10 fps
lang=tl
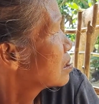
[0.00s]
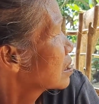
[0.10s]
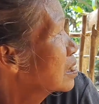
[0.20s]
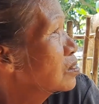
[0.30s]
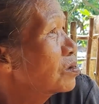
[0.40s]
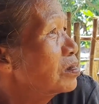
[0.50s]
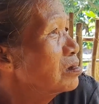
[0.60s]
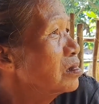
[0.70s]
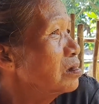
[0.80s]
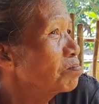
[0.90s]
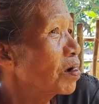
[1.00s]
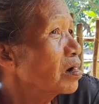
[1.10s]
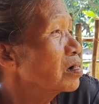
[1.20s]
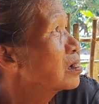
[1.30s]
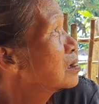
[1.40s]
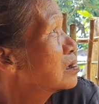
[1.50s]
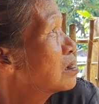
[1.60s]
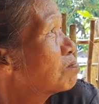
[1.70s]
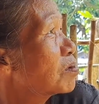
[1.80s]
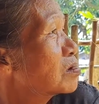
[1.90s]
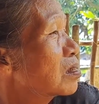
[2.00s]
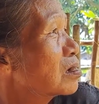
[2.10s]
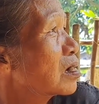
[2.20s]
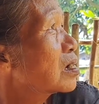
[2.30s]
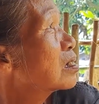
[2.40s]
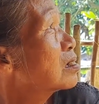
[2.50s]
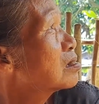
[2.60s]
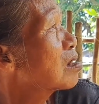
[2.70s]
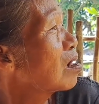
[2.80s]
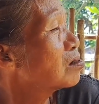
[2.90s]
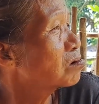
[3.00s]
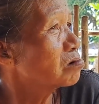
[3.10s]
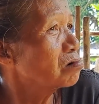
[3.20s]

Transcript: dito hindi, parang naglipat na, nag-init lalo.